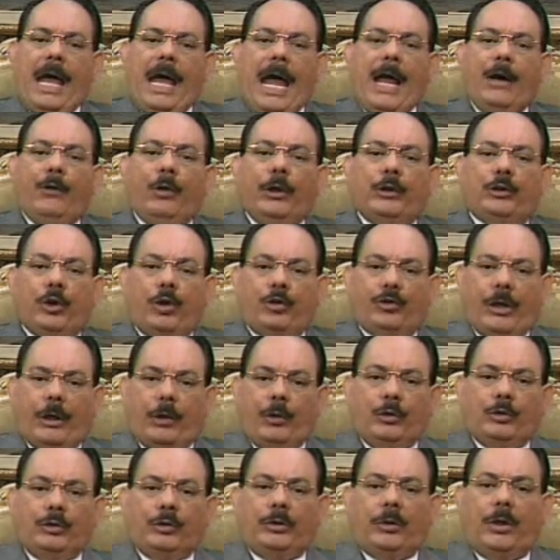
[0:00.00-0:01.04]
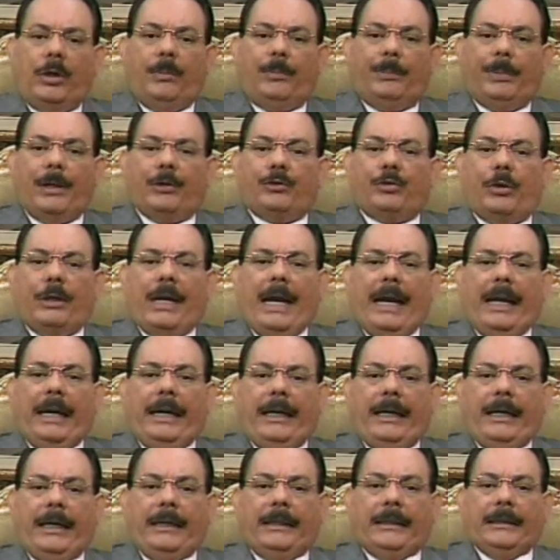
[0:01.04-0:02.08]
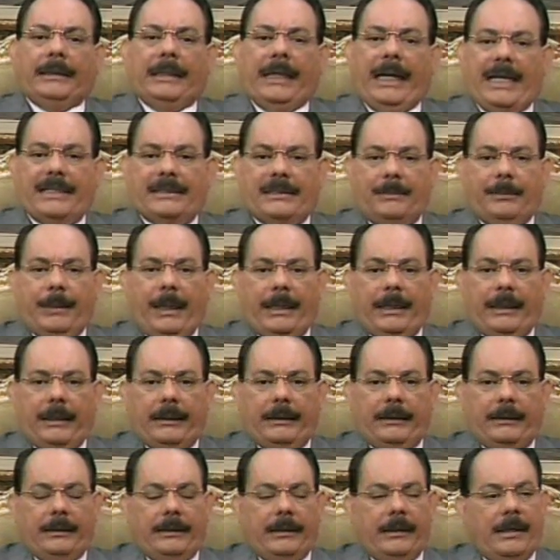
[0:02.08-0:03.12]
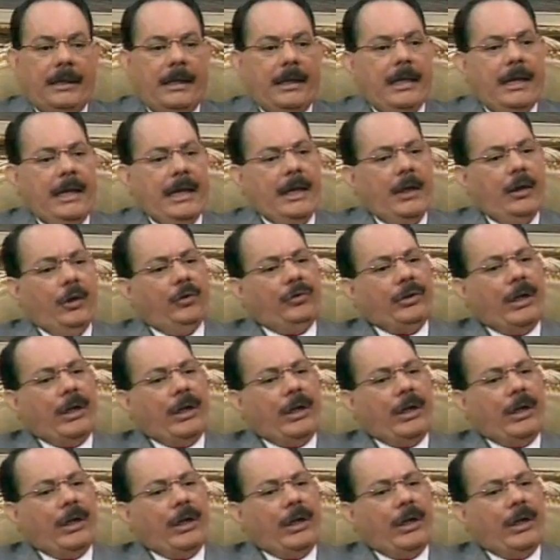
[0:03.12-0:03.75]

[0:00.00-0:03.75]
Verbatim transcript: a nuestro segundo personaje de la semana. Nos